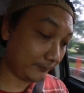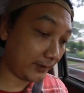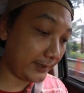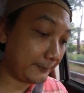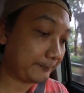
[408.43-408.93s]

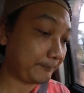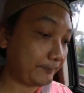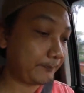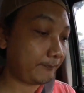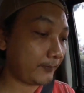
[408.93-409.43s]
ya
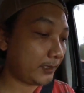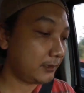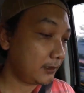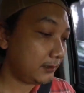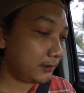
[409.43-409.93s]

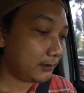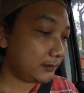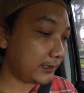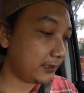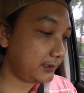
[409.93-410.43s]

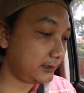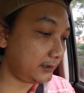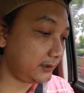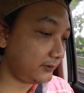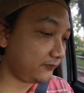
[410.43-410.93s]
dari
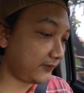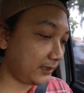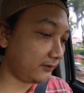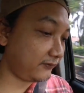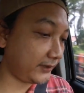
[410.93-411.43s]

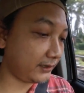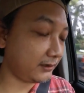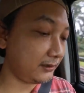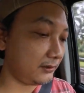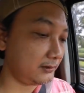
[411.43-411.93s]
Ivan Fair